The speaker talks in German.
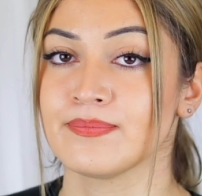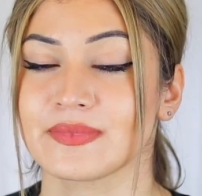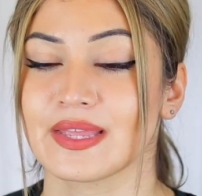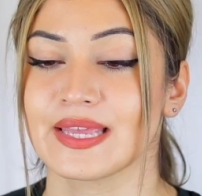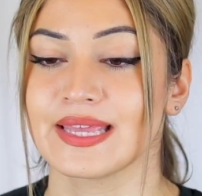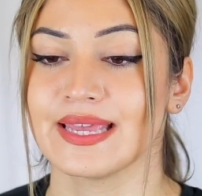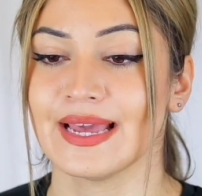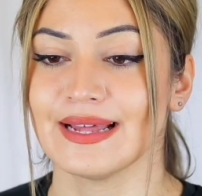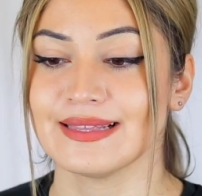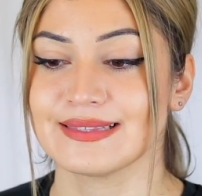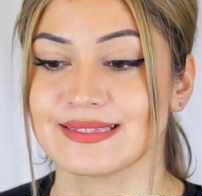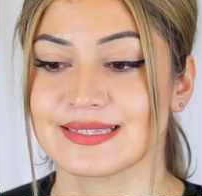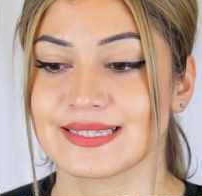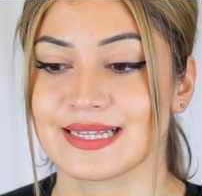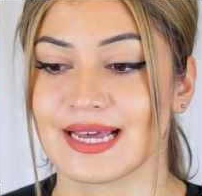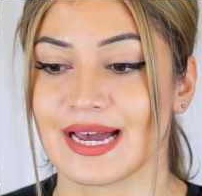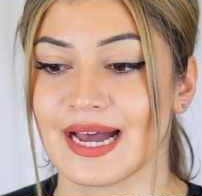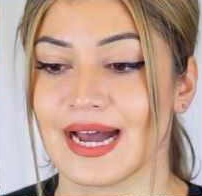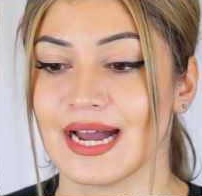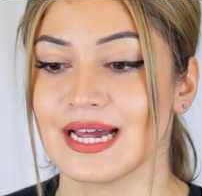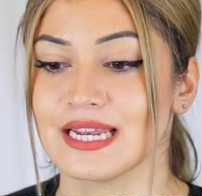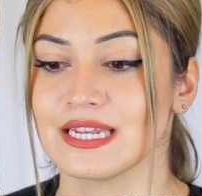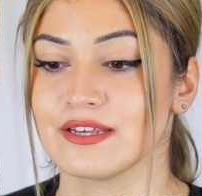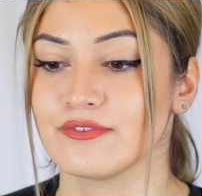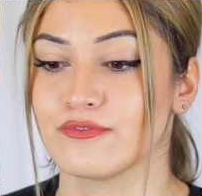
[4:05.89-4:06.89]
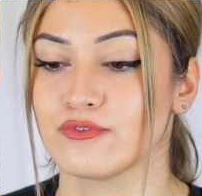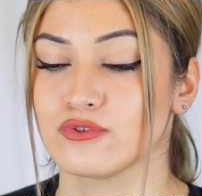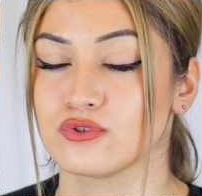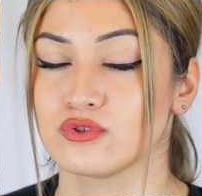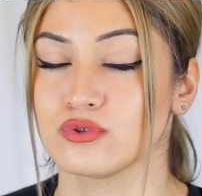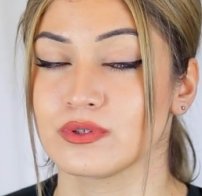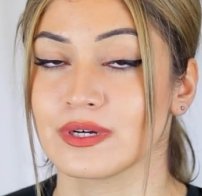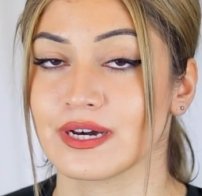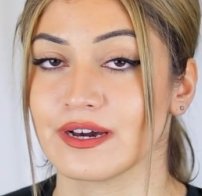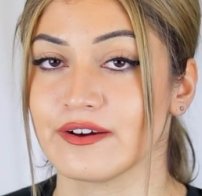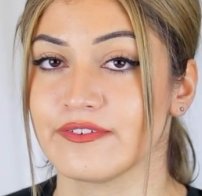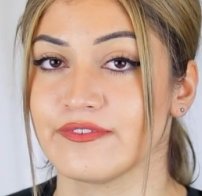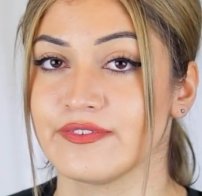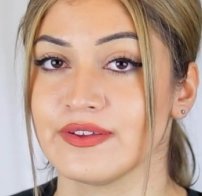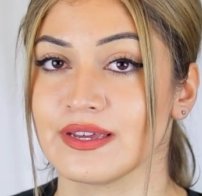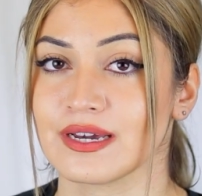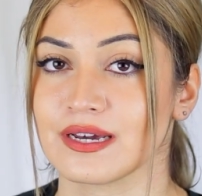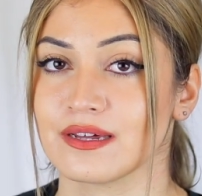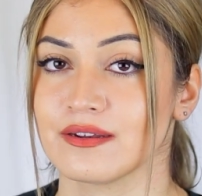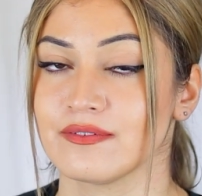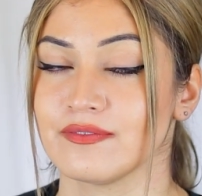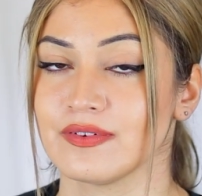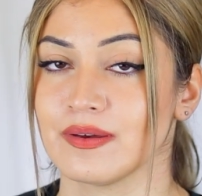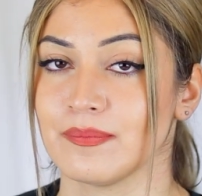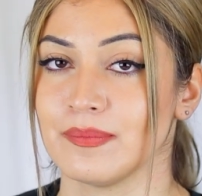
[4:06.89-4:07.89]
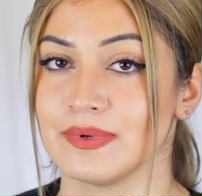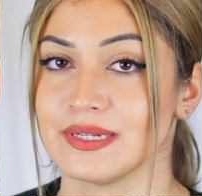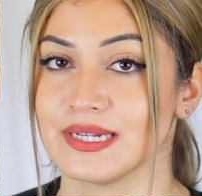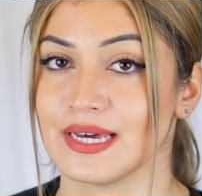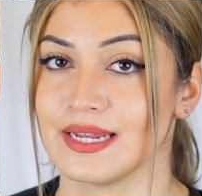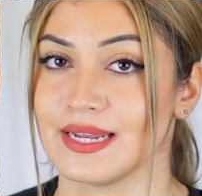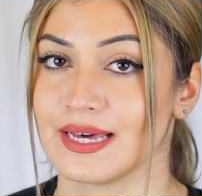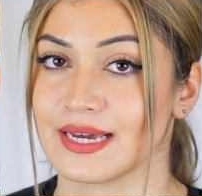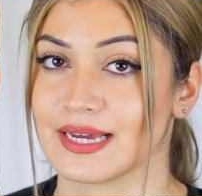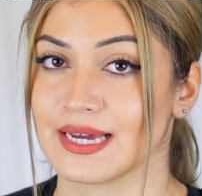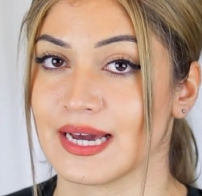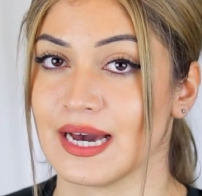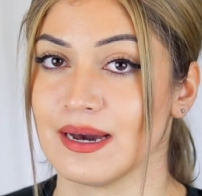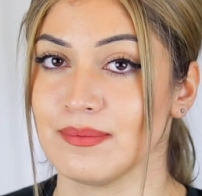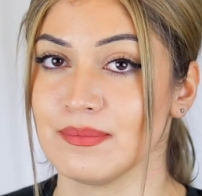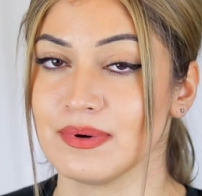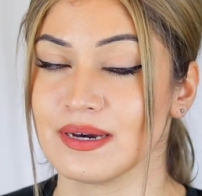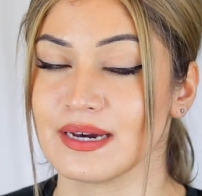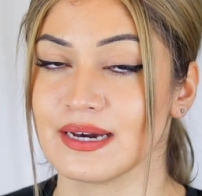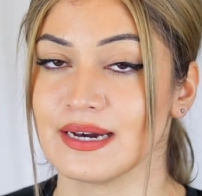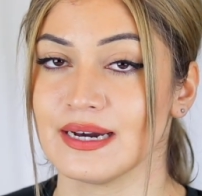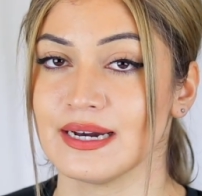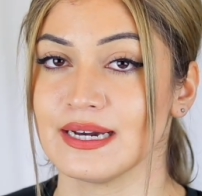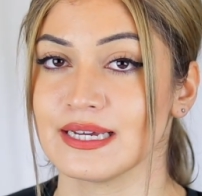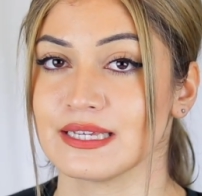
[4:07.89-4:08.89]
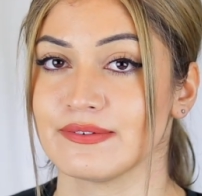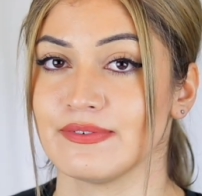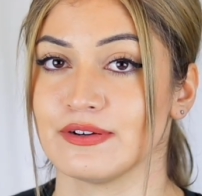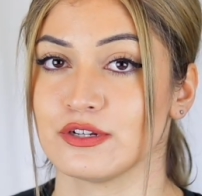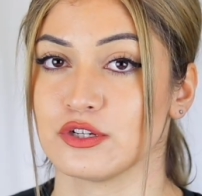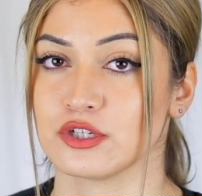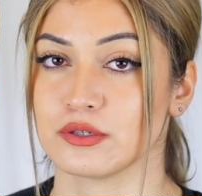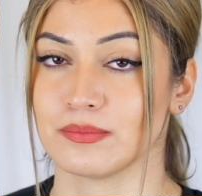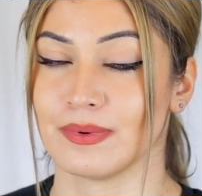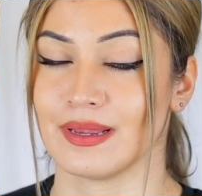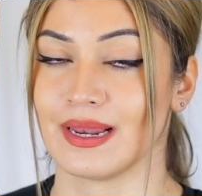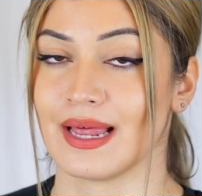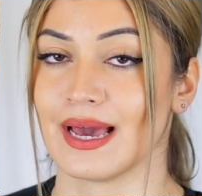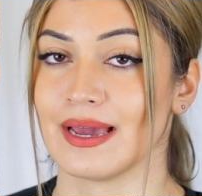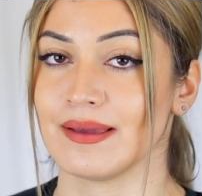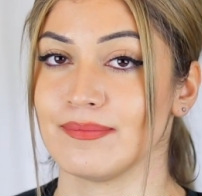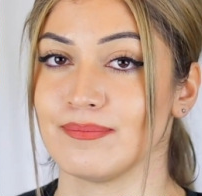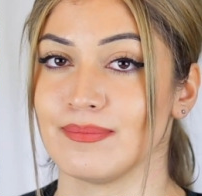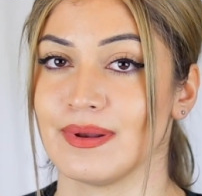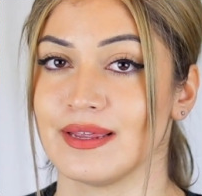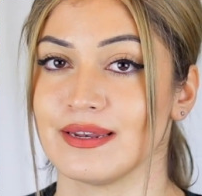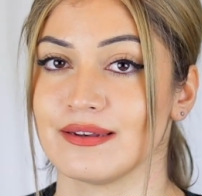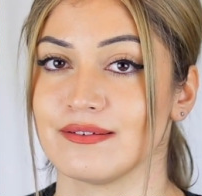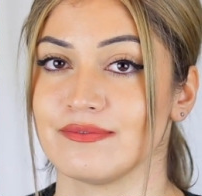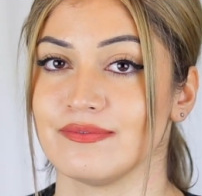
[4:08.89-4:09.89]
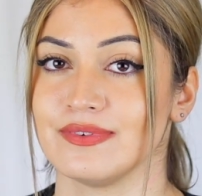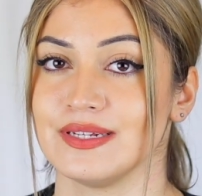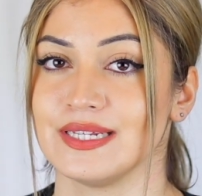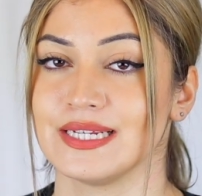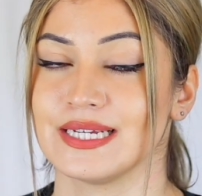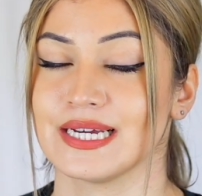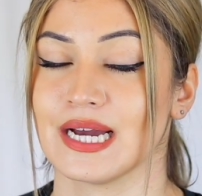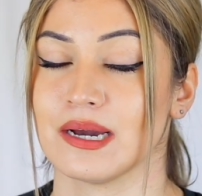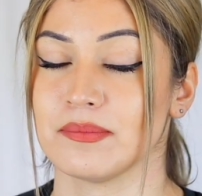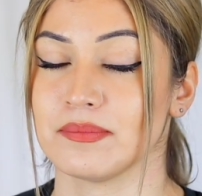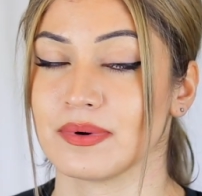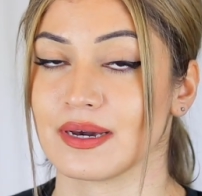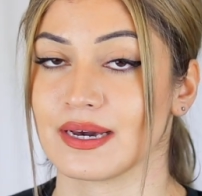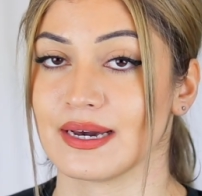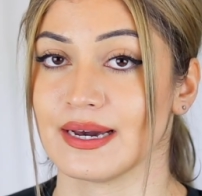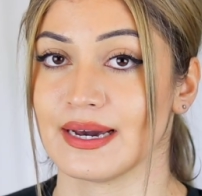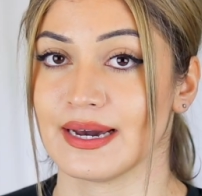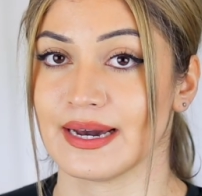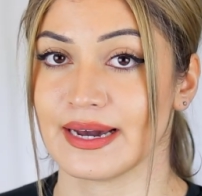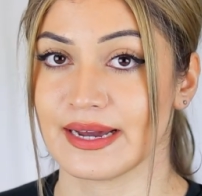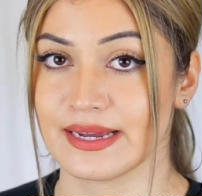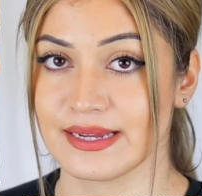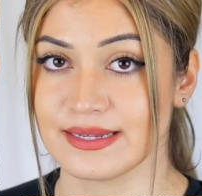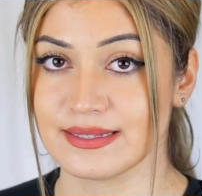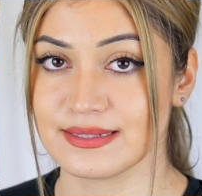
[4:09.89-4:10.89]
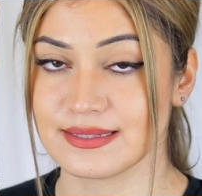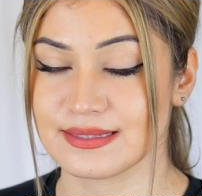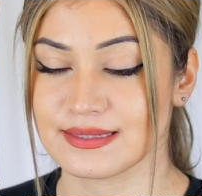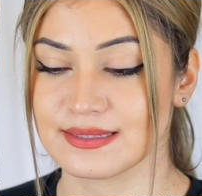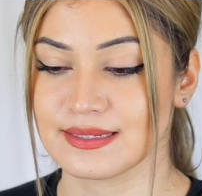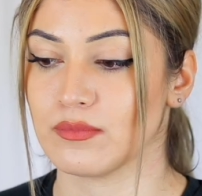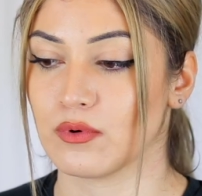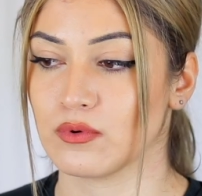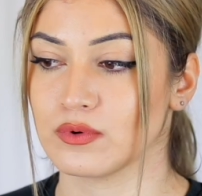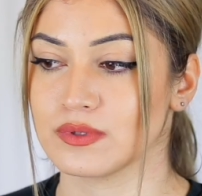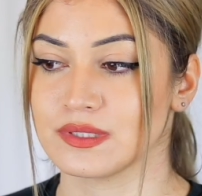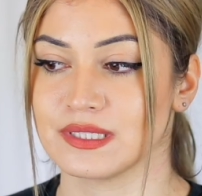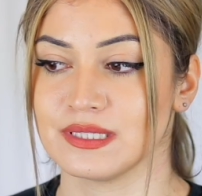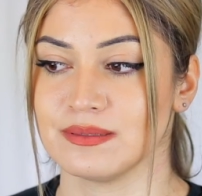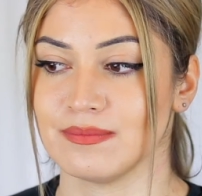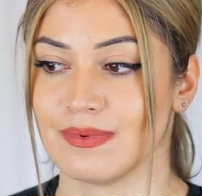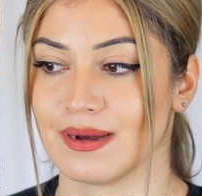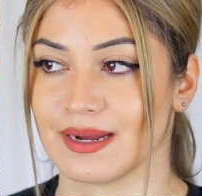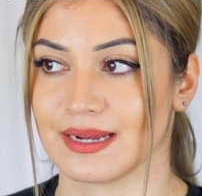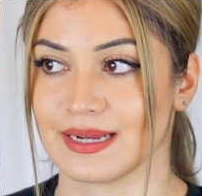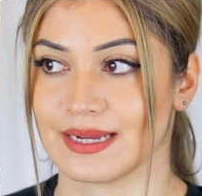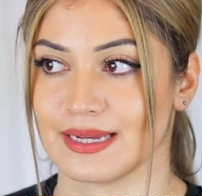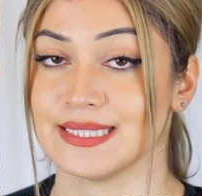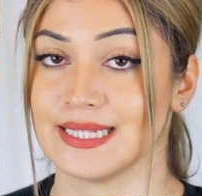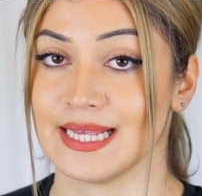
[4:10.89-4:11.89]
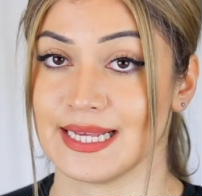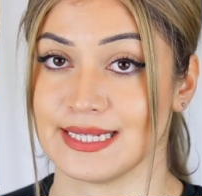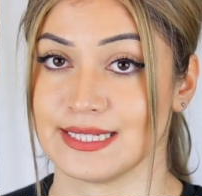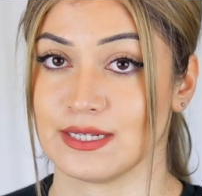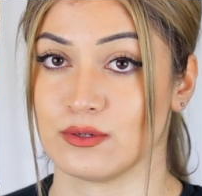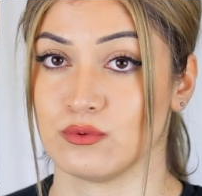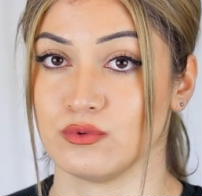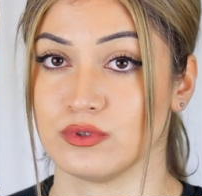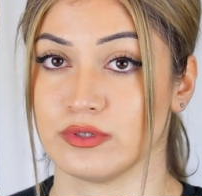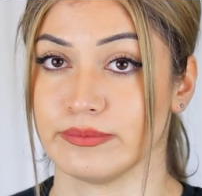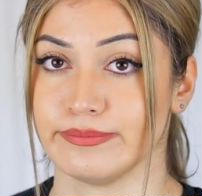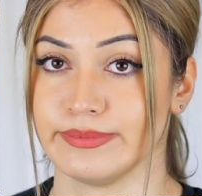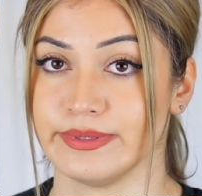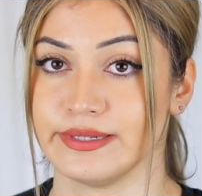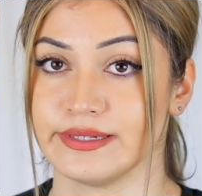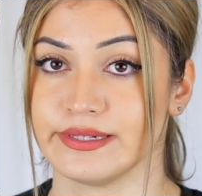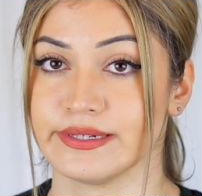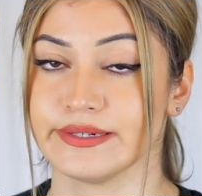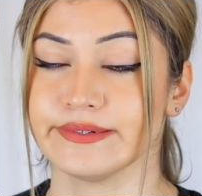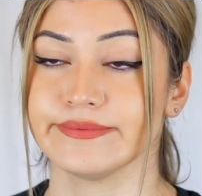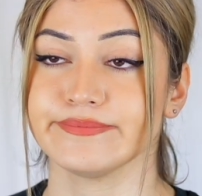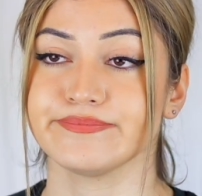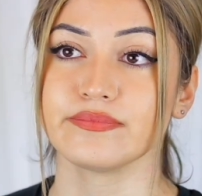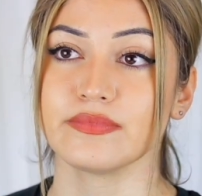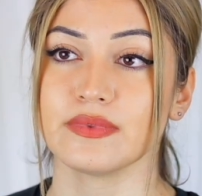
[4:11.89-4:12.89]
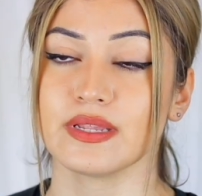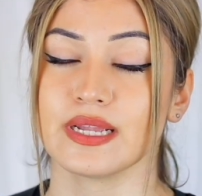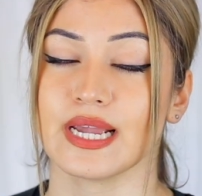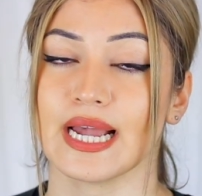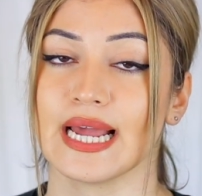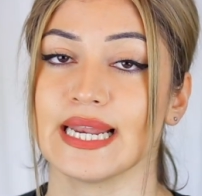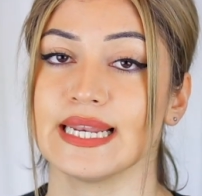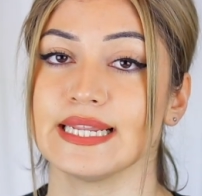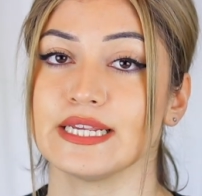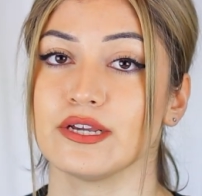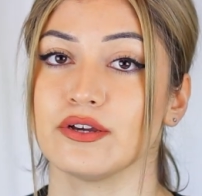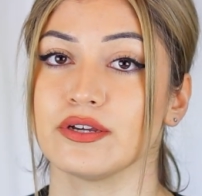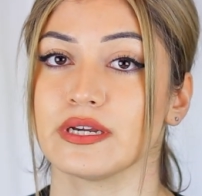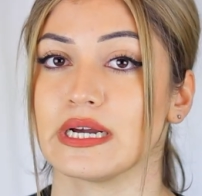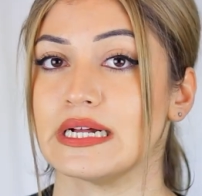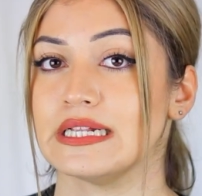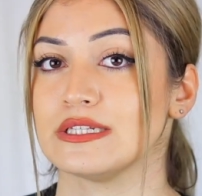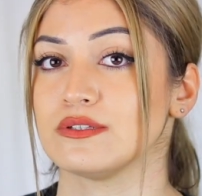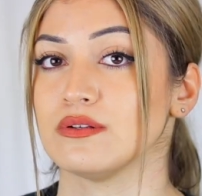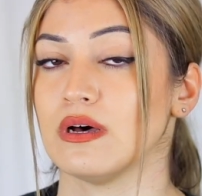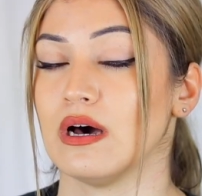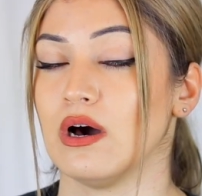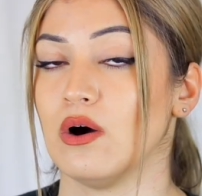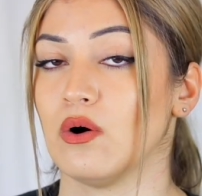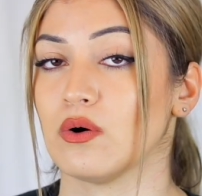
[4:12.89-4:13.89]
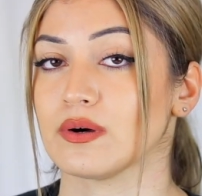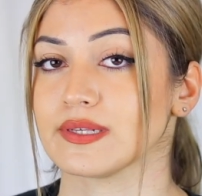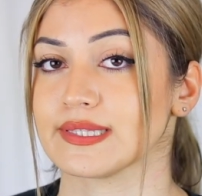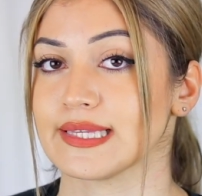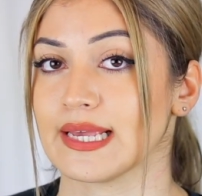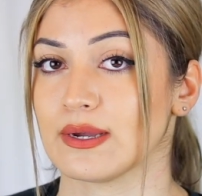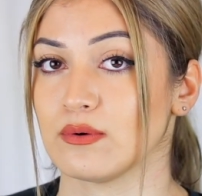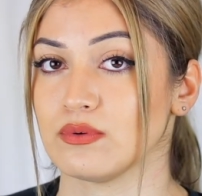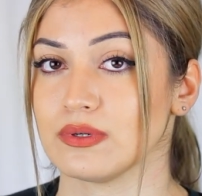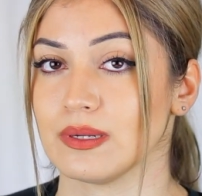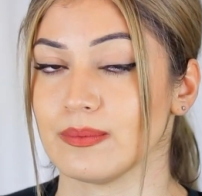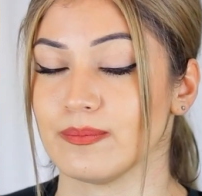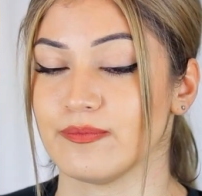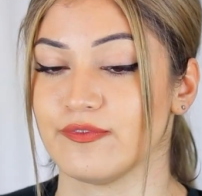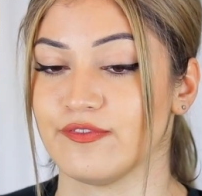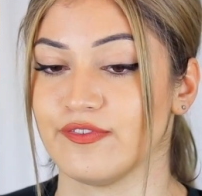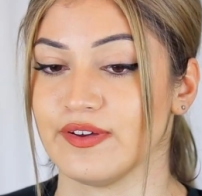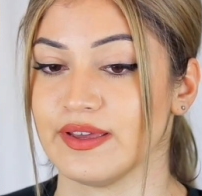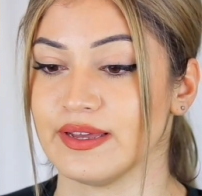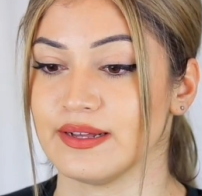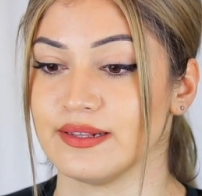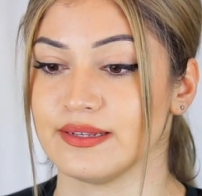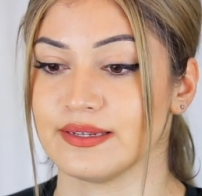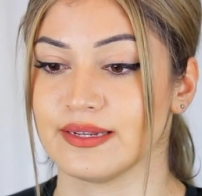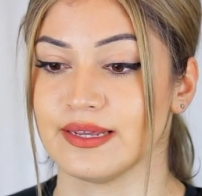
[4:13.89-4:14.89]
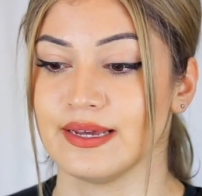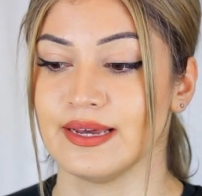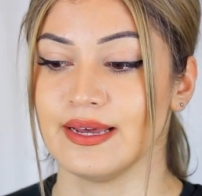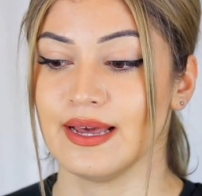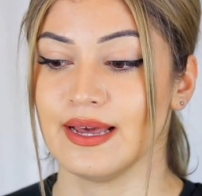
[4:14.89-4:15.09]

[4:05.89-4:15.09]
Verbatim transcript: Jetzt gerade fotografieren wir mit einer Kamera. Ich werde euch mal einblenden, wie die Kamera heißt. Und die macht sehr, sehr gute Bilder. Kann ich euch also auch sehr gut empfehlen.